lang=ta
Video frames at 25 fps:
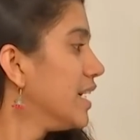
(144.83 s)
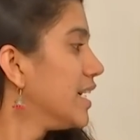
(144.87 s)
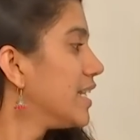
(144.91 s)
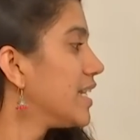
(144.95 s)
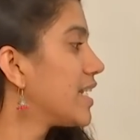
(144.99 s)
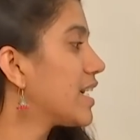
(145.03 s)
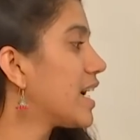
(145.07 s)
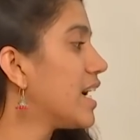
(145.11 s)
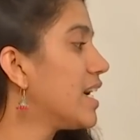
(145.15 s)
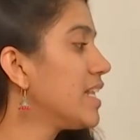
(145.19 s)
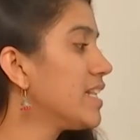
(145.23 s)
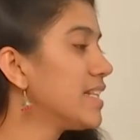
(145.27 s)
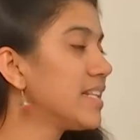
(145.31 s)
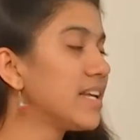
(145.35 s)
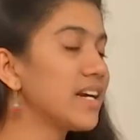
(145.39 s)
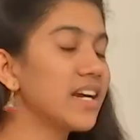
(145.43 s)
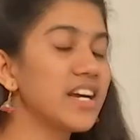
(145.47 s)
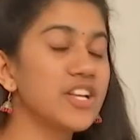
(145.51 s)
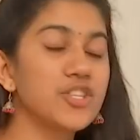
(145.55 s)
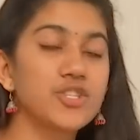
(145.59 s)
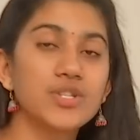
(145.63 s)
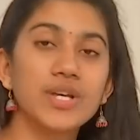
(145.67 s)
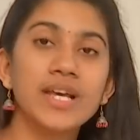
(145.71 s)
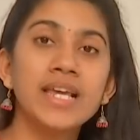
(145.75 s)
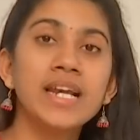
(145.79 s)
இதற்கு அடுத்ததாக
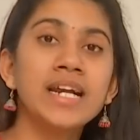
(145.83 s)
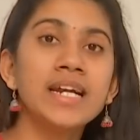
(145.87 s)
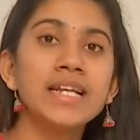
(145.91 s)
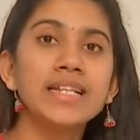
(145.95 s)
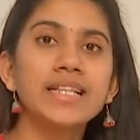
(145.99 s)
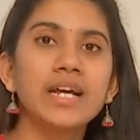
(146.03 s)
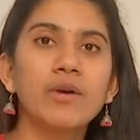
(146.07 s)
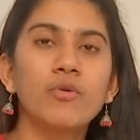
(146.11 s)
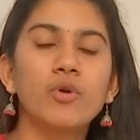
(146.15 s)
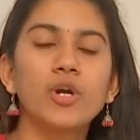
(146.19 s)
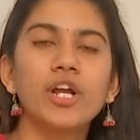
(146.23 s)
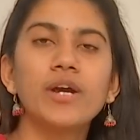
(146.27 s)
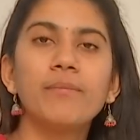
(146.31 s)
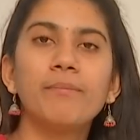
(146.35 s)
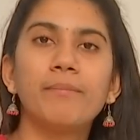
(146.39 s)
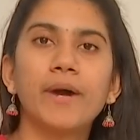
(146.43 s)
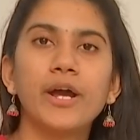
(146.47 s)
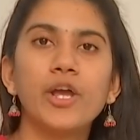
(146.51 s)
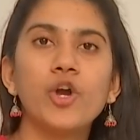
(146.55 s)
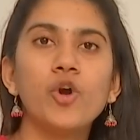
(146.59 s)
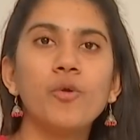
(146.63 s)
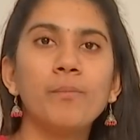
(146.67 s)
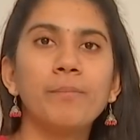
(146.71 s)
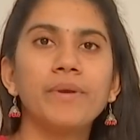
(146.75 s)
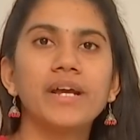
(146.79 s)
ஜெயலலிதாவோட
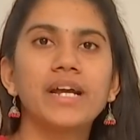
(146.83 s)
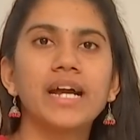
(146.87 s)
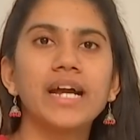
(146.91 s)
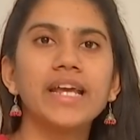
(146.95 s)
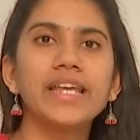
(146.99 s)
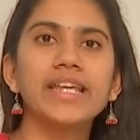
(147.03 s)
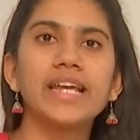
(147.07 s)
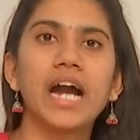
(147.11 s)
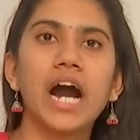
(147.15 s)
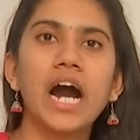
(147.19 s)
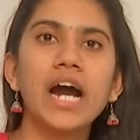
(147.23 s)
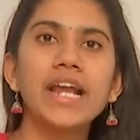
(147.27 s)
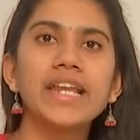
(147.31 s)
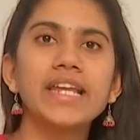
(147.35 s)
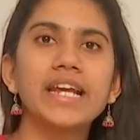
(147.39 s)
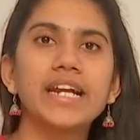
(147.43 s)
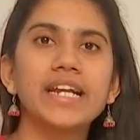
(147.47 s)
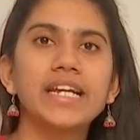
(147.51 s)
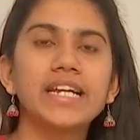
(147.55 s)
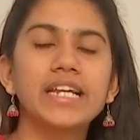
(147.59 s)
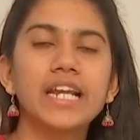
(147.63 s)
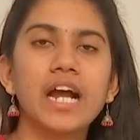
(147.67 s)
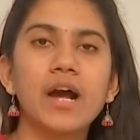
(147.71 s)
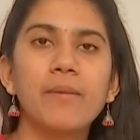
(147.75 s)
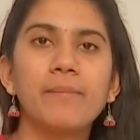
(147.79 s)
பயோபிக்கை யார்
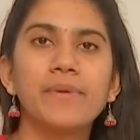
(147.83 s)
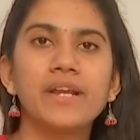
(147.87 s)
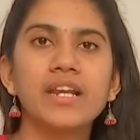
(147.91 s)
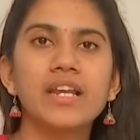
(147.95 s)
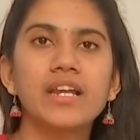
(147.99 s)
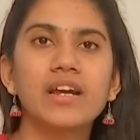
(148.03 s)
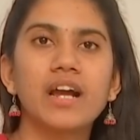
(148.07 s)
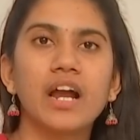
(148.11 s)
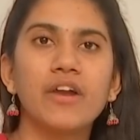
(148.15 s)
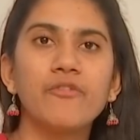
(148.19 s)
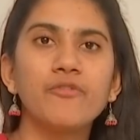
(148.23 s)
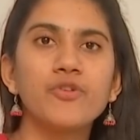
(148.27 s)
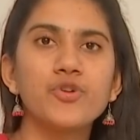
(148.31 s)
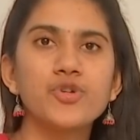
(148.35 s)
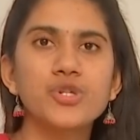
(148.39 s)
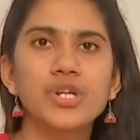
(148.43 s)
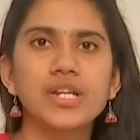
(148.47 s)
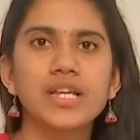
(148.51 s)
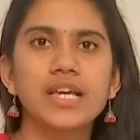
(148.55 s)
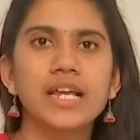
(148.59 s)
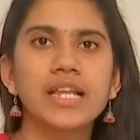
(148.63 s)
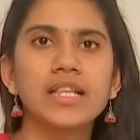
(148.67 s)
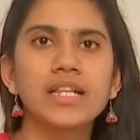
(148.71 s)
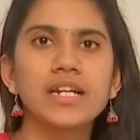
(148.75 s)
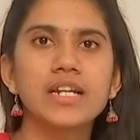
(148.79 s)
எடுக்கிறா அப்படின்ற கன்ஃபியூஷன்
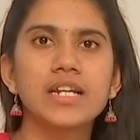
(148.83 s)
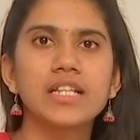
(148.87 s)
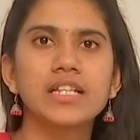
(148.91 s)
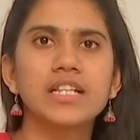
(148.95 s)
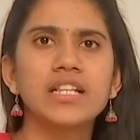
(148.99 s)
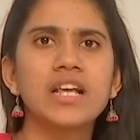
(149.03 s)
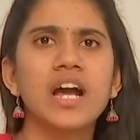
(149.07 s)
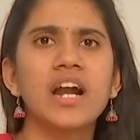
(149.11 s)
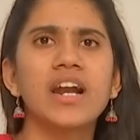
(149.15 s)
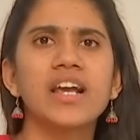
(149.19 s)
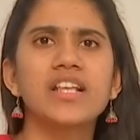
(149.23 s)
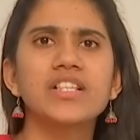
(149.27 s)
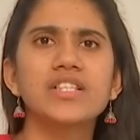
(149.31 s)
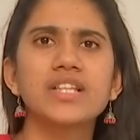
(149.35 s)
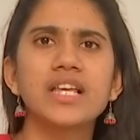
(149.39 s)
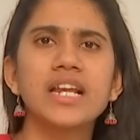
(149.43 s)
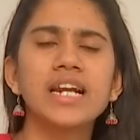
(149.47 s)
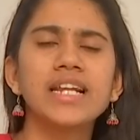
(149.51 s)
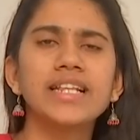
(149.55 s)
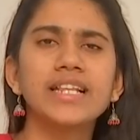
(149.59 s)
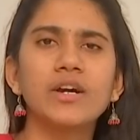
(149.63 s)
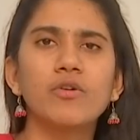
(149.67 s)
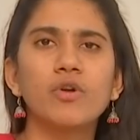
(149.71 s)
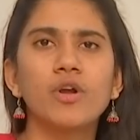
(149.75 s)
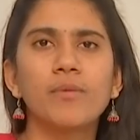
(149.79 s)
இருந்துட்டு இருந்தது ஆனால்
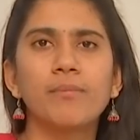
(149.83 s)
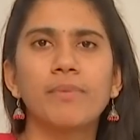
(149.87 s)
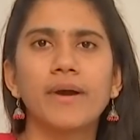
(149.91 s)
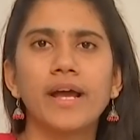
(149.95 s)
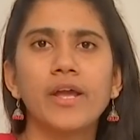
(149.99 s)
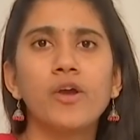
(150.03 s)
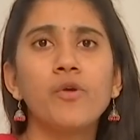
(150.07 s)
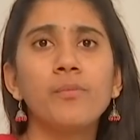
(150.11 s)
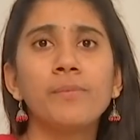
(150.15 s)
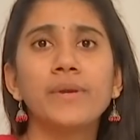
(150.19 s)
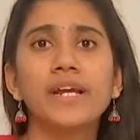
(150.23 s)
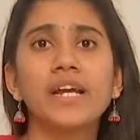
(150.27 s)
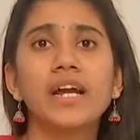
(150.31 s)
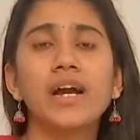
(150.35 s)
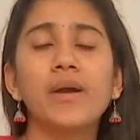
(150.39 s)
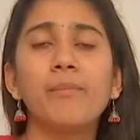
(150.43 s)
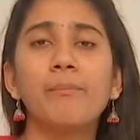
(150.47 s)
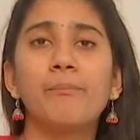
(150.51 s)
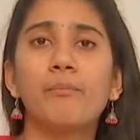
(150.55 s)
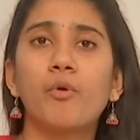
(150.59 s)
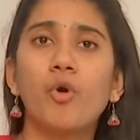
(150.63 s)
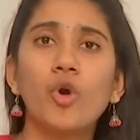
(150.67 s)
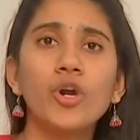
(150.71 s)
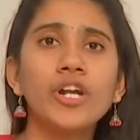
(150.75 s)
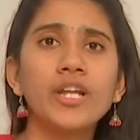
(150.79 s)
ஜெயலலிதாவோட பயோபிக்கை
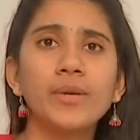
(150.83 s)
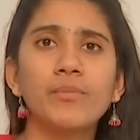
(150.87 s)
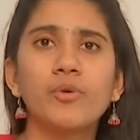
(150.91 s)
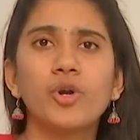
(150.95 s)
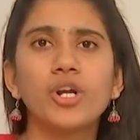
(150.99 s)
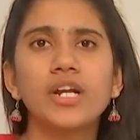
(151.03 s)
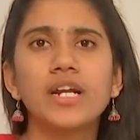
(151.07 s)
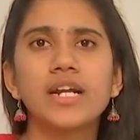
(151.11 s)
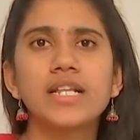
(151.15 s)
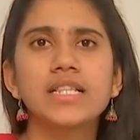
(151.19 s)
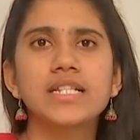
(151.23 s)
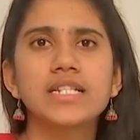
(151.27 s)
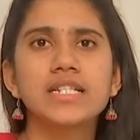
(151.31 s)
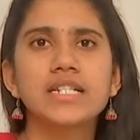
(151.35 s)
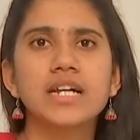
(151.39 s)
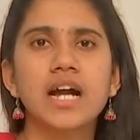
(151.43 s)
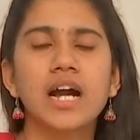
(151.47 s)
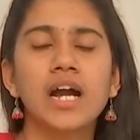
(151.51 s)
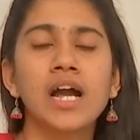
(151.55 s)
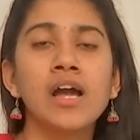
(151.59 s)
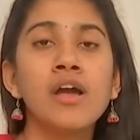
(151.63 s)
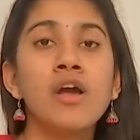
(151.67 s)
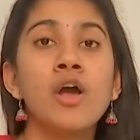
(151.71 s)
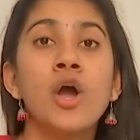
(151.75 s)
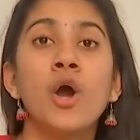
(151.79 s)
போட்டி போட்டி எடுத்துட்டு
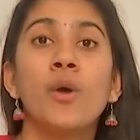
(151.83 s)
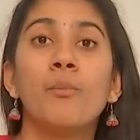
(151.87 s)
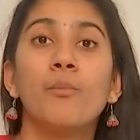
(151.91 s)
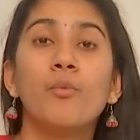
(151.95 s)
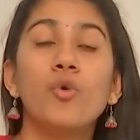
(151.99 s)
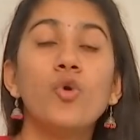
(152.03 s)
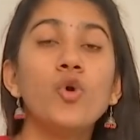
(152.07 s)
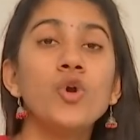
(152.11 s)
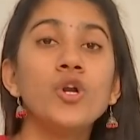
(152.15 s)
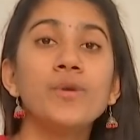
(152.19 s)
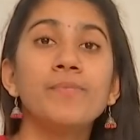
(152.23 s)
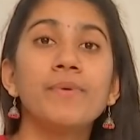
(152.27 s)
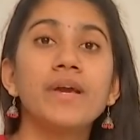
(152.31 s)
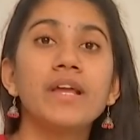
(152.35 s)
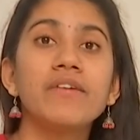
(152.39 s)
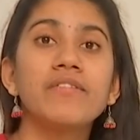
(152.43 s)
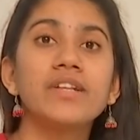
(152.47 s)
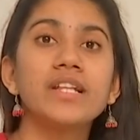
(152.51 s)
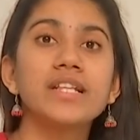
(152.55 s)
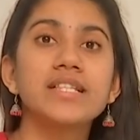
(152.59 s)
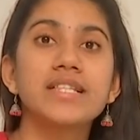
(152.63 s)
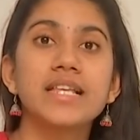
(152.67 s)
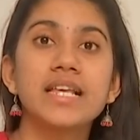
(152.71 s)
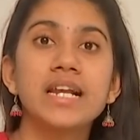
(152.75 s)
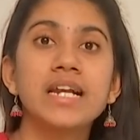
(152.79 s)
இருக்காங்க மூணு பேர்
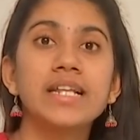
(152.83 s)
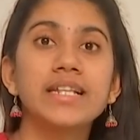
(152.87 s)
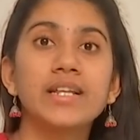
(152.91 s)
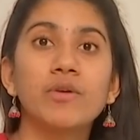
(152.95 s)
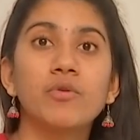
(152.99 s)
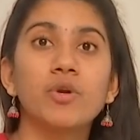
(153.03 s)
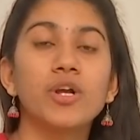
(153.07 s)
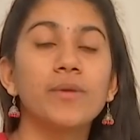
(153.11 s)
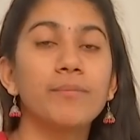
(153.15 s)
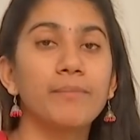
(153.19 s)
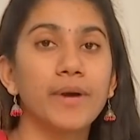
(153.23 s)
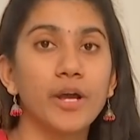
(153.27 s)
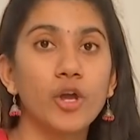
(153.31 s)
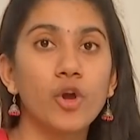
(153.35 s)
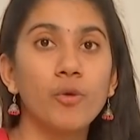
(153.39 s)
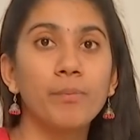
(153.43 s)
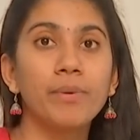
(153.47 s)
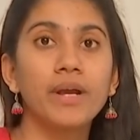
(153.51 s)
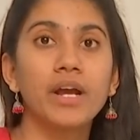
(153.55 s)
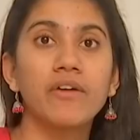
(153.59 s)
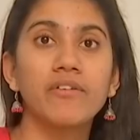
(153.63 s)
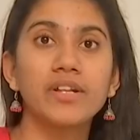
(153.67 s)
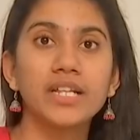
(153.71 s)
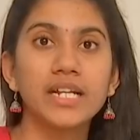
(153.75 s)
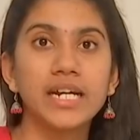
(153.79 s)
வந்து ஜெயலலிதாவோட
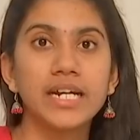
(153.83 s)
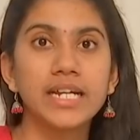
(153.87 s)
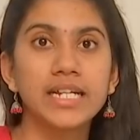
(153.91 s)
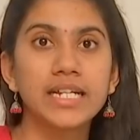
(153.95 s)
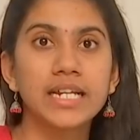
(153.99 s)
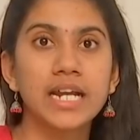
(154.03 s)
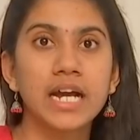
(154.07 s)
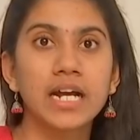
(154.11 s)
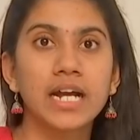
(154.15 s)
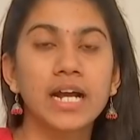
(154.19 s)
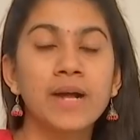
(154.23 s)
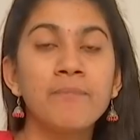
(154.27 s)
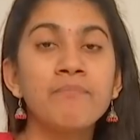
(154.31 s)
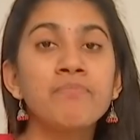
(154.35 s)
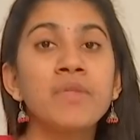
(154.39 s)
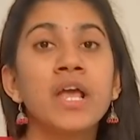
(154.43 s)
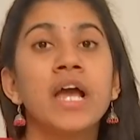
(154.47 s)
பயோபிக்கை வந்து எடுக்கிறாங்க